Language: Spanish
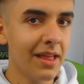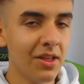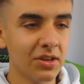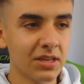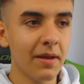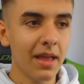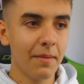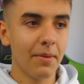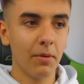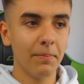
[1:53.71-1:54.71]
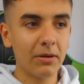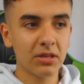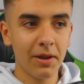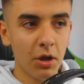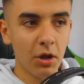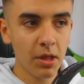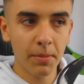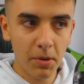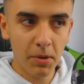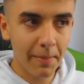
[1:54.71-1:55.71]
nadie lo sabe. Pero vamos a vernos el
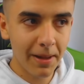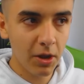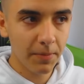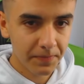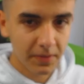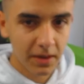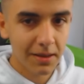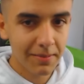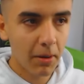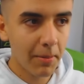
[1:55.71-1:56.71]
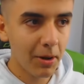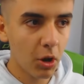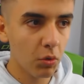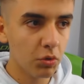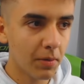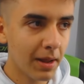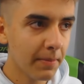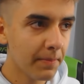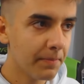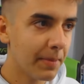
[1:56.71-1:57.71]
vídeo, voy a verlo y vamos a verlo juntos, ¿vale?